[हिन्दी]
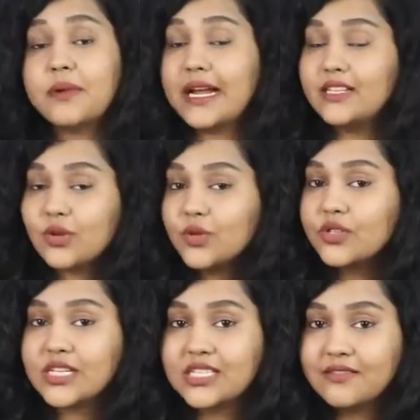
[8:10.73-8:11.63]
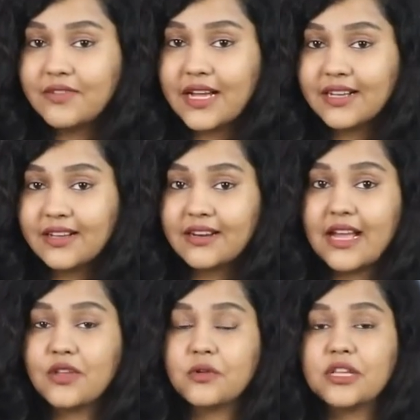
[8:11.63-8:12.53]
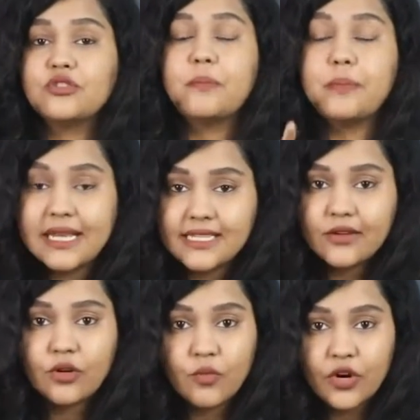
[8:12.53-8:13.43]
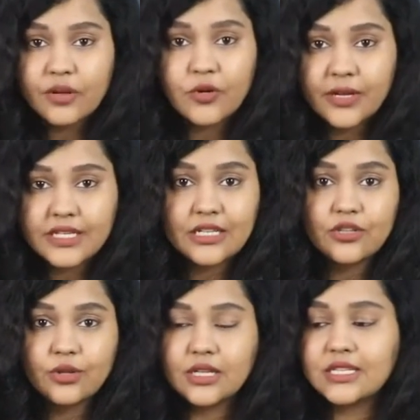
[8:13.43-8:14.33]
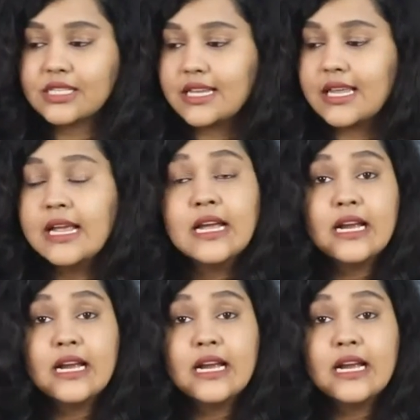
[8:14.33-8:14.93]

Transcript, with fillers: प्राइस को तो जस्टिफाई कर रहा है क्योंकि जो बेसिक और मोटी मोटी चीज़ें होती है जैसे कि